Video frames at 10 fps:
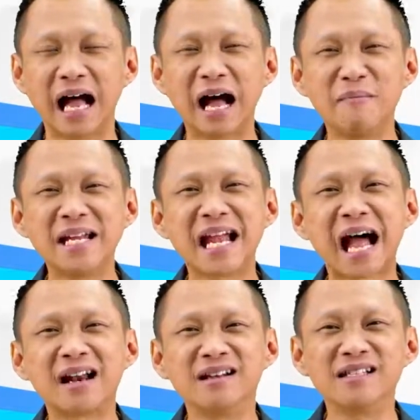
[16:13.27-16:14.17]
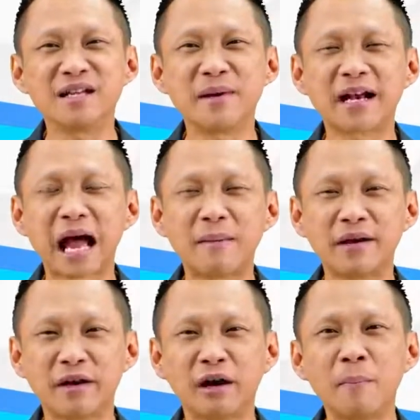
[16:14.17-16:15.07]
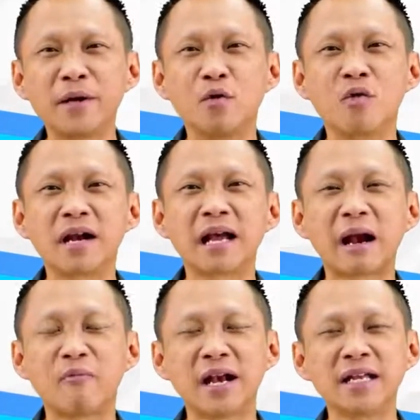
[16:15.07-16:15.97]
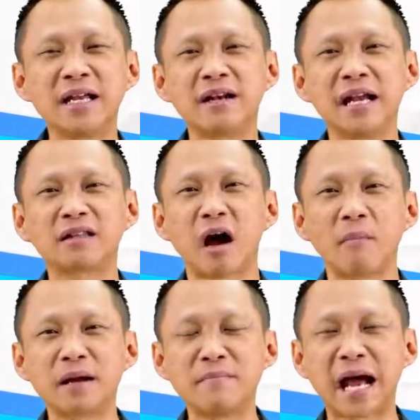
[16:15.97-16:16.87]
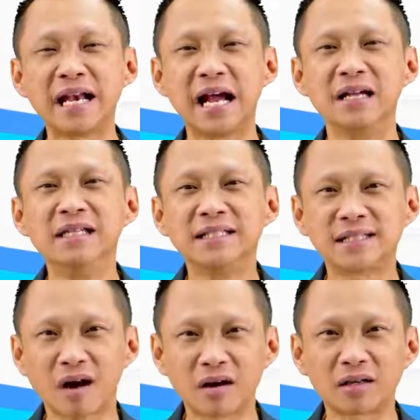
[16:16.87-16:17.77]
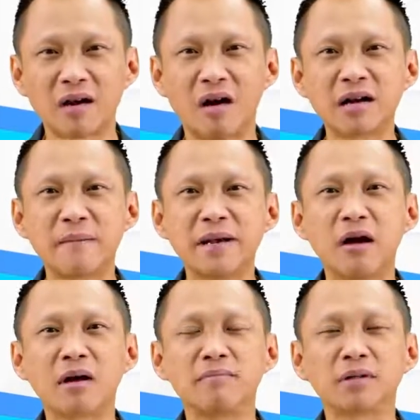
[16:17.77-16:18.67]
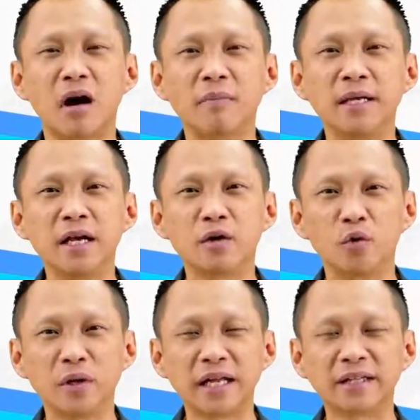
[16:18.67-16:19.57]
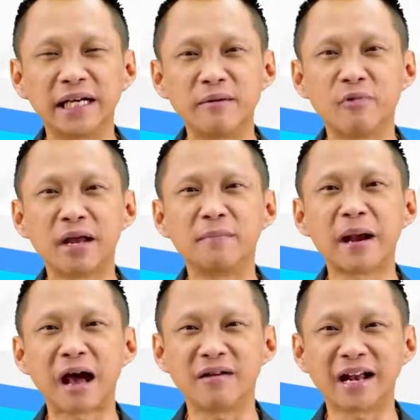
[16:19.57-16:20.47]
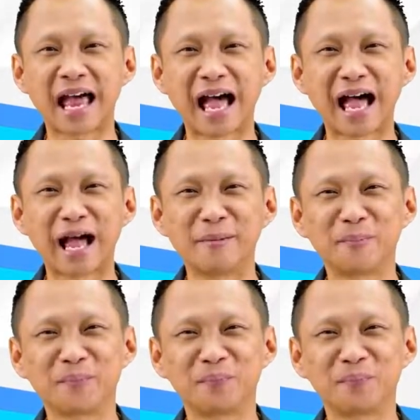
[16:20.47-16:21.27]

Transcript: อ่าไม่ยากเลยใช่ไหมครับอ่ะเดี๋ยวเราไปดูกันนะครับว่าที่เรียนตอบกันมาเนี่ยสอดคล้องกับแนวคำตอบที่ครูได้เตรียมไว้หรือเปล่านะครับ